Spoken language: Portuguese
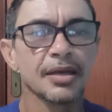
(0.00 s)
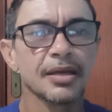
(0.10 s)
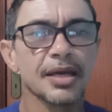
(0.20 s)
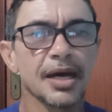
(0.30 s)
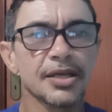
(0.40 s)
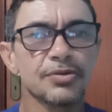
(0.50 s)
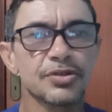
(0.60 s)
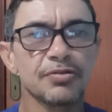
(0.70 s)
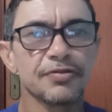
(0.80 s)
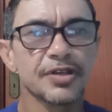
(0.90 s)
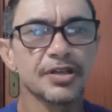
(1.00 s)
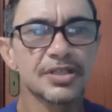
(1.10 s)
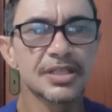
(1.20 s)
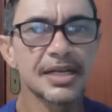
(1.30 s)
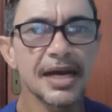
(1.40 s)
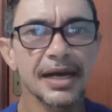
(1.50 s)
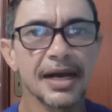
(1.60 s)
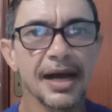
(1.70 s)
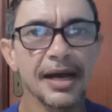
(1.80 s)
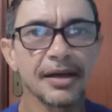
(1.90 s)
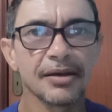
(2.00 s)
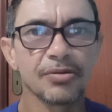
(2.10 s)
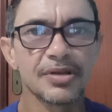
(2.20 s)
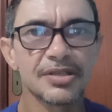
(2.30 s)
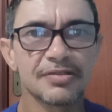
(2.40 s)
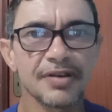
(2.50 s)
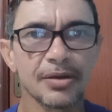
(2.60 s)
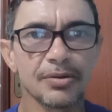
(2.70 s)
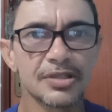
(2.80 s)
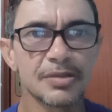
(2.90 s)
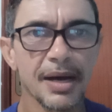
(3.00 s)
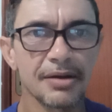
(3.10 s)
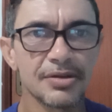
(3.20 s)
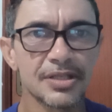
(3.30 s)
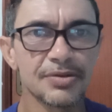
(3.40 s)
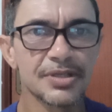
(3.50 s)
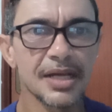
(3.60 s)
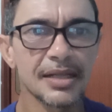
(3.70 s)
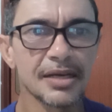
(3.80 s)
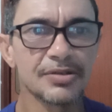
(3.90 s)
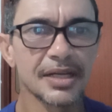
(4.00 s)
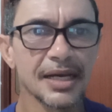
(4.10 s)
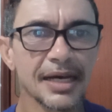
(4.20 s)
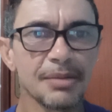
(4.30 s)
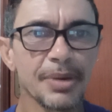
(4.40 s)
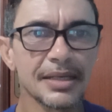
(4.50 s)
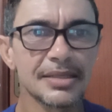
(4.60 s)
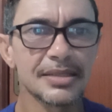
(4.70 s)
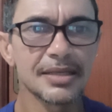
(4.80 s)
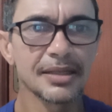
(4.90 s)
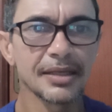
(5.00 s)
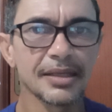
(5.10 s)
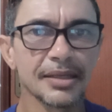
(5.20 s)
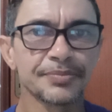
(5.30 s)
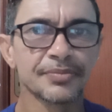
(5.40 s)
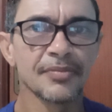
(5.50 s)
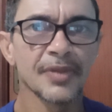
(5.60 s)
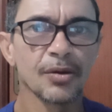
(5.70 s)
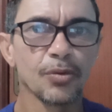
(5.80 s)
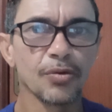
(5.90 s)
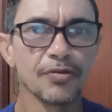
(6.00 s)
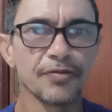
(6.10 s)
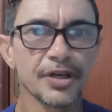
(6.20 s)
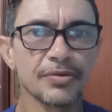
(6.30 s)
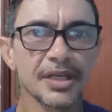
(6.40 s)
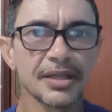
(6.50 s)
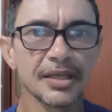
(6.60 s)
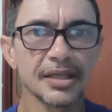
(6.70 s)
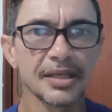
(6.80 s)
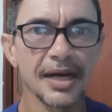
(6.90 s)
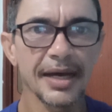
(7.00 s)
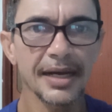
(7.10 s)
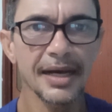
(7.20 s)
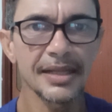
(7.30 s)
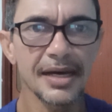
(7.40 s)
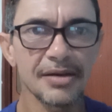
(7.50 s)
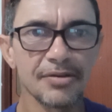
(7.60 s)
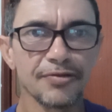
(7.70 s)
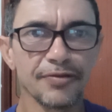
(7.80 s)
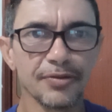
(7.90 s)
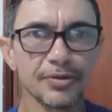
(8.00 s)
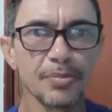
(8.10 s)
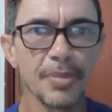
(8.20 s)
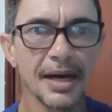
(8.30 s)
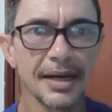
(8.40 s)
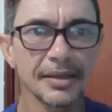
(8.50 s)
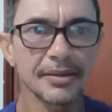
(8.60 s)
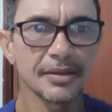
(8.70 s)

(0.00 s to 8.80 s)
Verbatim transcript: E aí os governos iriam arcar com esses valores para os seus cidadãos. Né? Em cada país ia ter que o governo ia ter que arrecadar é um fundo para